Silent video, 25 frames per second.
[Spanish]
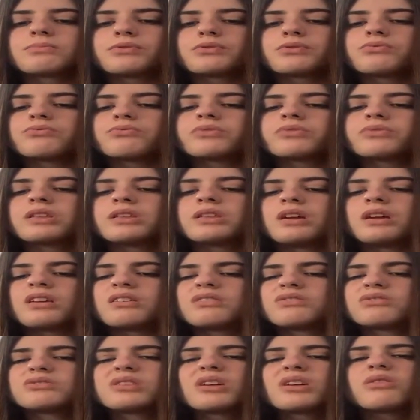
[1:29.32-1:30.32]
por
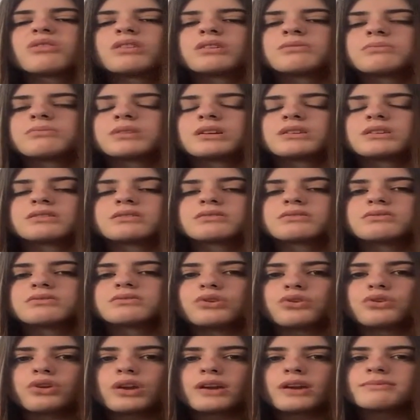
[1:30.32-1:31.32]
decir no tengo hambre,
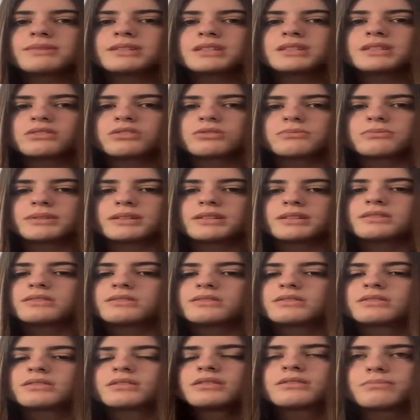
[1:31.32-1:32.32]
yo ya me siento mal,
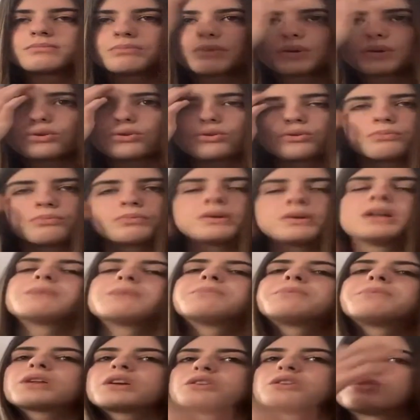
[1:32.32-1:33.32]
pero
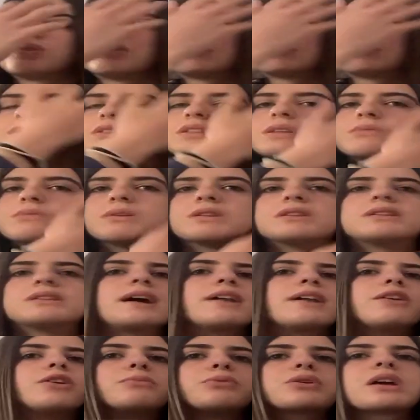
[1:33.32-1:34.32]
es porque soy
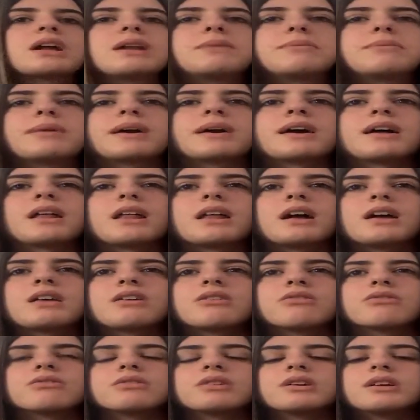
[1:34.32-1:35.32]
sentimental, no porque él me haga
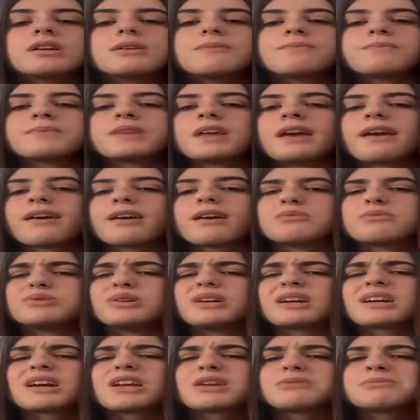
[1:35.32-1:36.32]
daño. Es
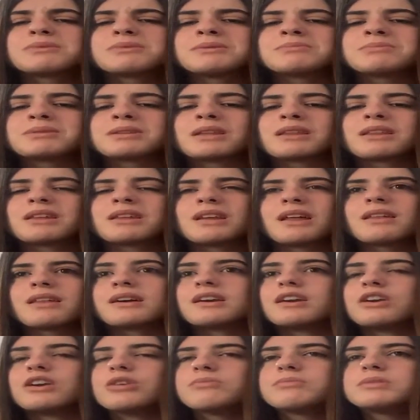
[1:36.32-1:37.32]
como, es que no me apetece
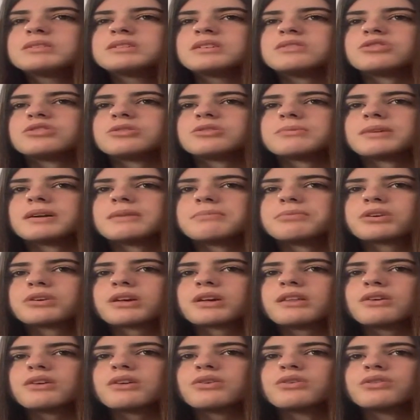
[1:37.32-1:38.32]
nada y yo me siento mal
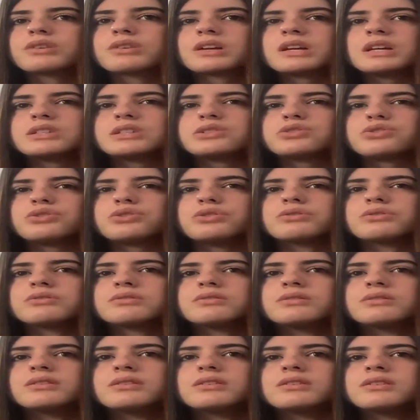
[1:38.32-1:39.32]
porque digo, ¿qué he hecho yo?
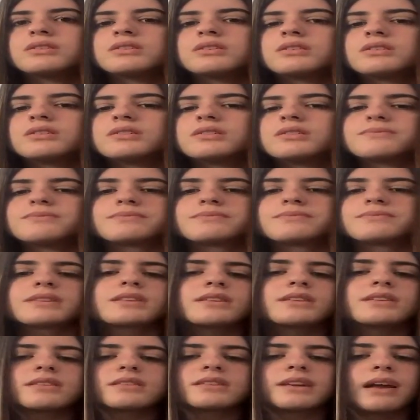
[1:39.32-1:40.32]

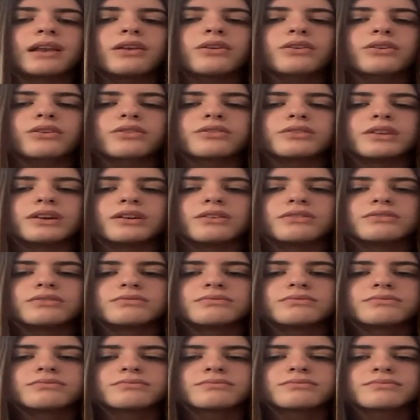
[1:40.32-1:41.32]
¿Sabéis lo que os digo?
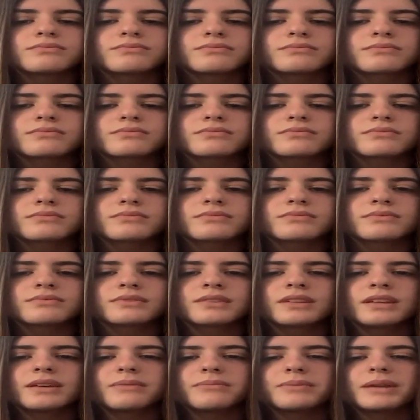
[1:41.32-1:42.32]

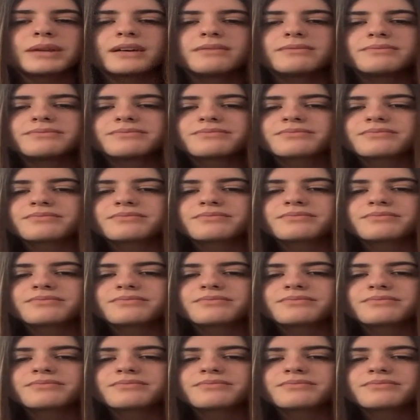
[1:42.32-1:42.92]
En plan,